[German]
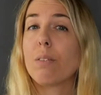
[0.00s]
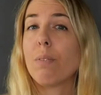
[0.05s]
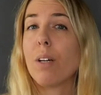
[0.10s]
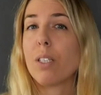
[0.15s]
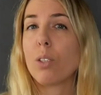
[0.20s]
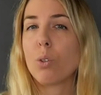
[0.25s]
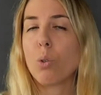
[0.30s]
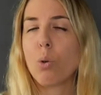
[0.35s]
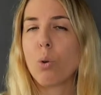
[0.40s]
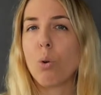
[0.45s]

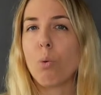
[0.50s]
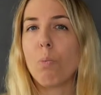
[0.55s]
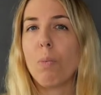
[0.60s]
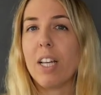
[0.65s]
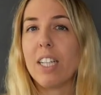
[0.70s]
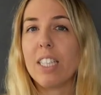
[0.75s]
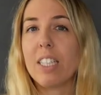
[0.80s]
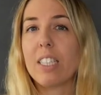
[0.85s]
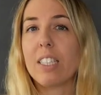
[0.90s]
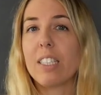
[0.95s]
man
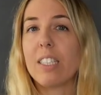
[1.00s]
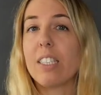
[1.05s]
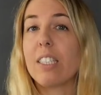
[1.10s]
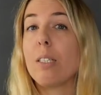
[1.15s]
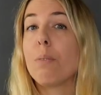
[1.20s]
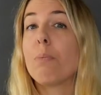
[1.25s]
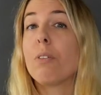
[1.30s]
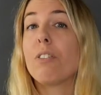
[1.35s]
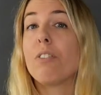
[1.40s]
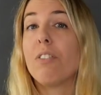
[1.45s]
Dokumente,
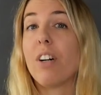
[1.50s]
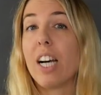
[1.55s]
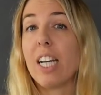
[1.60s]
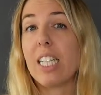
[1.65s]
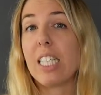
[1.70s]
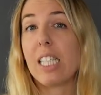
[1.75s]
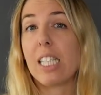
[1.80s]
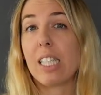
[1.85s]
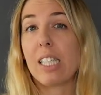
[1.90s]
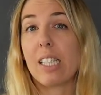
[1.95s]
die
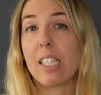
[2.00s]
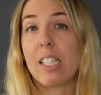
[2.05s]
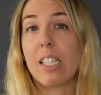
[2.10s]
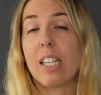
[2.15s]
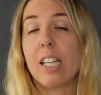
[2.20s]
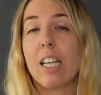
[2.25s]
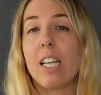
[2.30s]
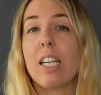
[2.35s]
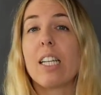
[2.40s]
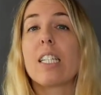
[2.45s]
beweisen,
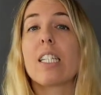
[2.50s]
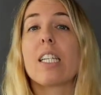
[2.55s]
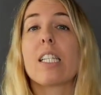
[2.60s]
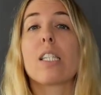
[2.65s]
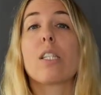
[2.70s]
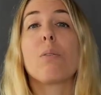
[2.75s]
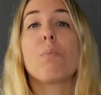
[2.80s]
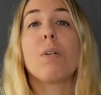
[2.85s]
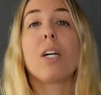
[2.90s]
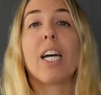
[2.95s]
dass
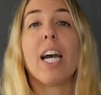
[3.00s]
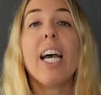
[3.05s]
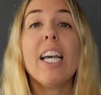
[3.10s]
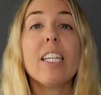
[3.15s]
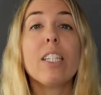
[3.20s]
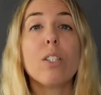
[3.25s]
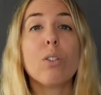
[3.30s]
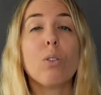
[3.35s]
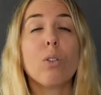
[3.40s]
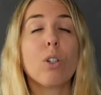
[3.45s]
die
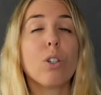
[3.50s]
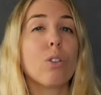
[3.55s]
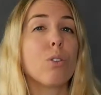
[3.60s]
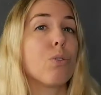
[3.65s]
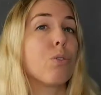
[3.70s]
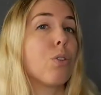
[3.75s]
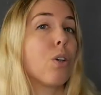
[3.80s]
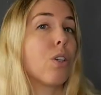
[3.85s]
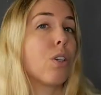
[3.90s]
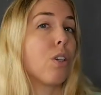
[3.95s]
Berechnungen
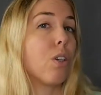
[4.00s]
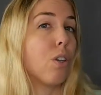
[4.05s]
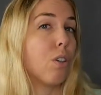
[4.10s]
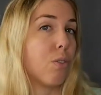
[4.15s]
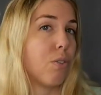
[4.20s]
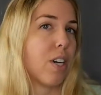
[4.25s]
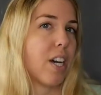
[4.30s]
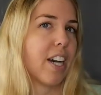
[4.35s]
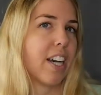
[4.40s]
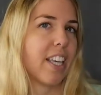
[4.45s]
von Le
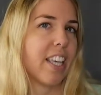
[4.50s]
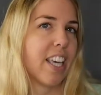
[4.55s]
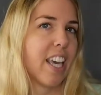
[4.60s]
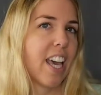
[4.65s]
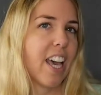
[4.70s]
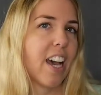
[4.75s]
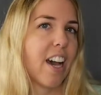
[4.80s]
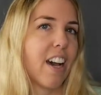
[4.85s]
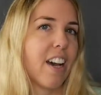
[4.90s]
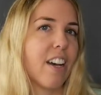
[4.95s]

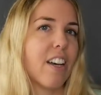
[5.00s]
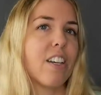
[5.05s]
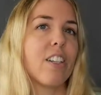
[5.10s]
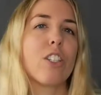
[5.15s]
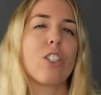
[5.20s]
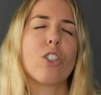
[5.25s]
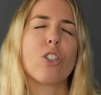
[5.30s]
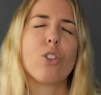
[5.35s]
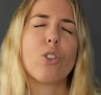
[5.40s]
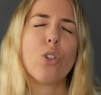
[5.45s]
Verrier
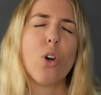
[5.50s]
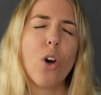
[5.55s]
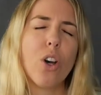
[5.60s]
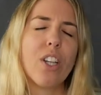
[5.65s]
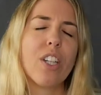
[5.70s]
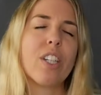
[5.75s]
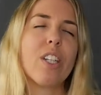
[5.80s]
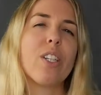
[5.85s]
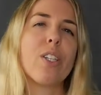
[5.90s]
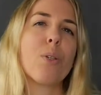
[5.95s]

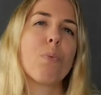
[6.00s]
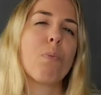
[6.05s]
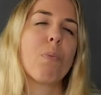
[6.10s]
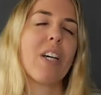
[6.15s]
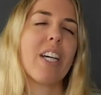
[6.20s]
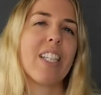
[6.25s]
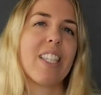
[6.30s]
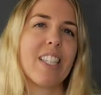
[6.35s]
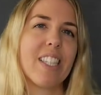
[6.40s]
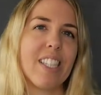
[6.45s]
deutlich
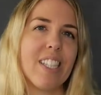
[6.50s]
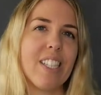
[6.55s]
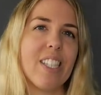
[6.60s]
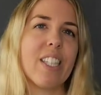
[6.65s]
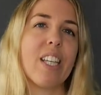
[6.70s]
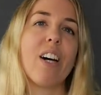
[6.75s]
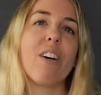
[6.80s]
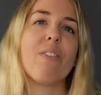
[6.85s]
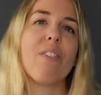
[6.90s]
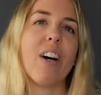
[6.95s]

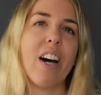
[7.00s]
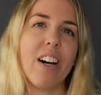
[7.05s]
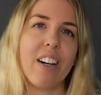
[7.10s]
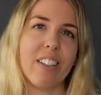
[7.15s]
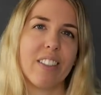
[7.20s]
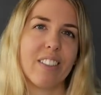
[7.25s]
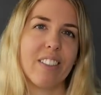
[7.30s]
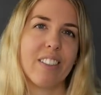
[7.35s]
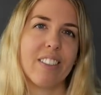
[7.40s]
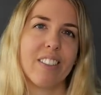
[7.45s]
präziser
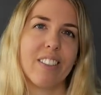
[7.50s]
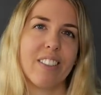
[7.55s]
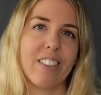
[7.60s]
waren.